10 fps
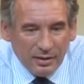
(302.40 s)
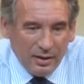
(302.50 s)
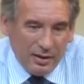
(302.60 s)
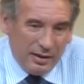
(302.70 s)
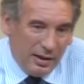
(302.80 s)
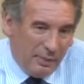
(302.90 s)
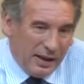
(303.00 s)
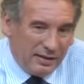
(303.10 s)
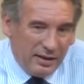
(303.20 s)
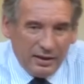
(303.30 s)
Il est
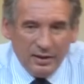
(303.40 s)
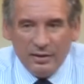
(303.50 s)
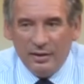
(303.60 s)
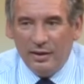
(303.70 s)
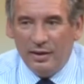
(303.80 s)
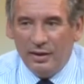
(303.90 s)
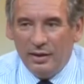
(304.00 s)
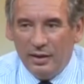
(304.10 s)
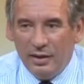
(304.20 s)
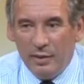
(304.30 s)
parti,
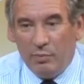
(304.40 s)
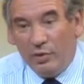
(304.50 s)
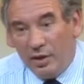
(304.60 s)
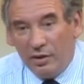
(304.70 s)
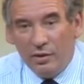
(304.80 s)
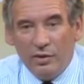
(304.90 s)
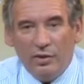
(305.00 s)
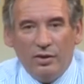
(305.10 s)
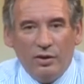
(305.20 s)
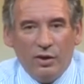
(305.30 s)
et puis euh,
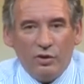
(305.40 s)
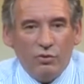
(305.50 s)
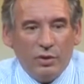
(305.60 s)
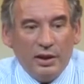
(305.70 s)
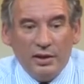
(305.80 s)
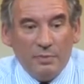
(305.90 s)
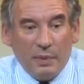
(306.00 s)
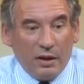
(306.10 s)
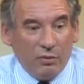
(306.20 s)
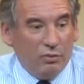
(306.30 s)
un jour il a
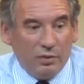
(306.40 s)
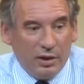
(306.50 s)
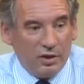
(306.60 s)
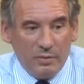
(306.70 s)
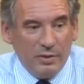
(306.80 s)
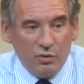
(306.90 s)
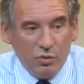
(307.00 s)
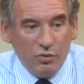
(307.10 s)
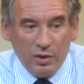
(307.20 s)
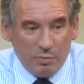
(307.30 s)
disparu, on n'a jamais su
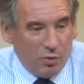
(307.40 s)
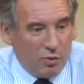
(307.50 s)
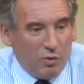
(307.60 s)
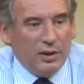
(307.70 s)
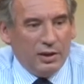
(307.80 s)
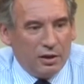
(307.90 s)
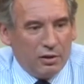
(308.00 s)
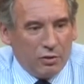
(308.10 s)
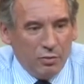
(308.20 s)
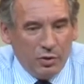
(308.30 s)
ni pourquoi ni
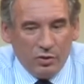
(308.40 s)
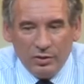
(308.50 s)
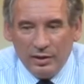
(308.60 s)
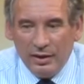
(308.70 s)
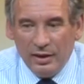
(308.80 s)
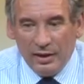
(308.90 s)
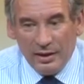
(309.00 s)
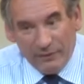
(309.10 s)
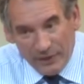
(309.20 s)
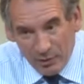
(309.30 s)
comment. Il
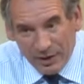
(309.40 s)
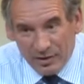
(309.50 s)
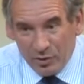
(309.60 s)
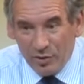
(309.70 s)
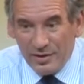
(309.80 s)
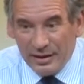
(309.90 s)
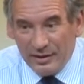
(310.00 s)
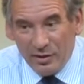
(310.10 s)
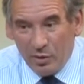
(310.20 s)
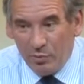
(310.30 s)
a fallu attendre
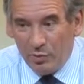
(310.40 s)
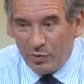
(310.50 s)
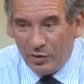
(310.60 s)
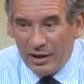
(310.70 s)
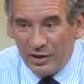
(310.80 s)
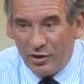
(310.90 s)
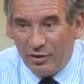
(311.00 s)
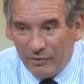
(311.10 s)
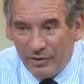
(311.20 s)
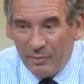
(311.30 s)
sept ans pour que la
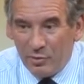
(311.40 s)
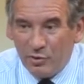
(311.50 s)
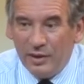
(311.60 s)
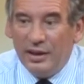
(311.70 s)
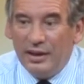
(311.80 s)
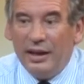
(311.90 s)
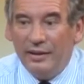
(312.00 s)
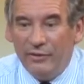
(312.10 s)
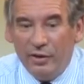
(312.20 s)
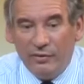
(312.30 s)
jeune femme soit déclarée
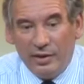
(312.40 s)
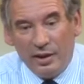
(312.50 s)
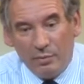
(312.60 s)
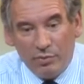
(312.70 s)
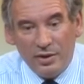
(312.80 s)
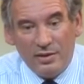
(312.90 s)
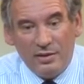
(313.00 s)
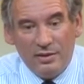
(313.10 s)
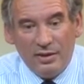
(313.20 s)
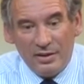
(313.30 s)
veuve et qu'elle puisse
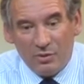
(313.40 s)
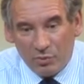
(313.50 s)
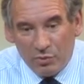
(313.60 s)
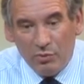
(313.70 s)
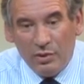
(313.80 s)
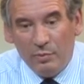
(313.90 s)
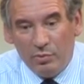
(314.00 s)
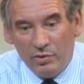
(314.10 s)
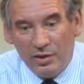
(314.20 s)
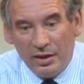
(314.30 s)
euh, à son tour
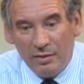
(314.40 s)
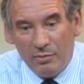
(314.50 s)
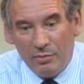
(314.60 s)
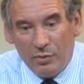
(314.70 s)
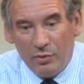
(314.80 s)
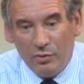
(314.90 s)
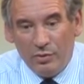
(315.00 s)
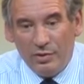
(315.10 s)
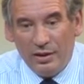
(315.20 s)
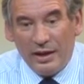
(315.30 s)
épouser mon
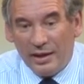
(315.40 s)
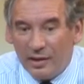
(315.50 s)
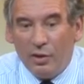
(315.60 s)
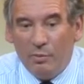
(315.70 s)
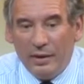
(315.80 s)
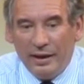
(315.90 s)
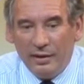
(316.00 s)
arrière-grand-père.